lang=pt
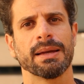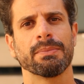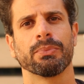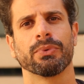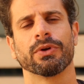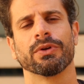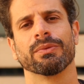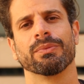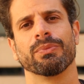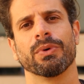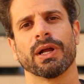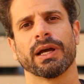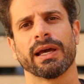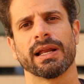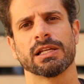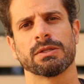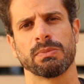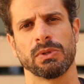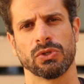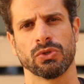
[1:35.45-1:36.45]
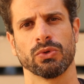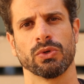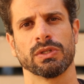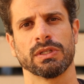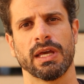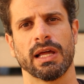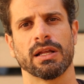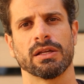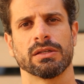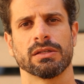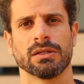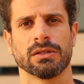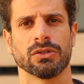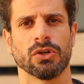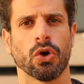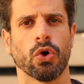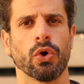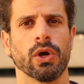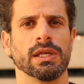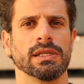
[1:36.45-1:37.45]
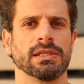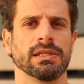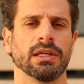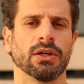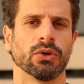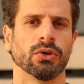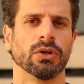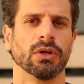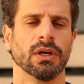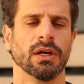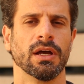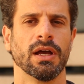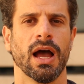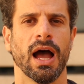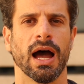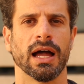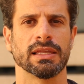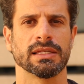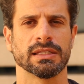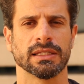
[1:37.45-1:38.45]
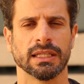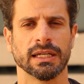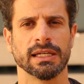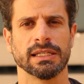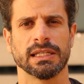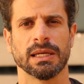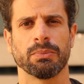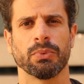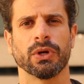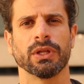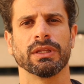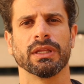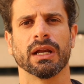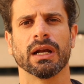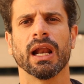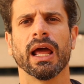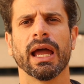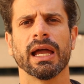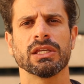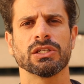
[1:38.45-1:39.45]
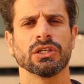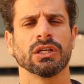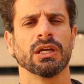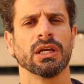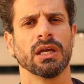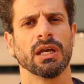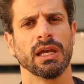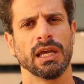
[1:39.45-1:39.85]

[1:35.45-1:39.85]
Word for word: por, por aquelas pessoas que elas só conheciam à distância, por internet,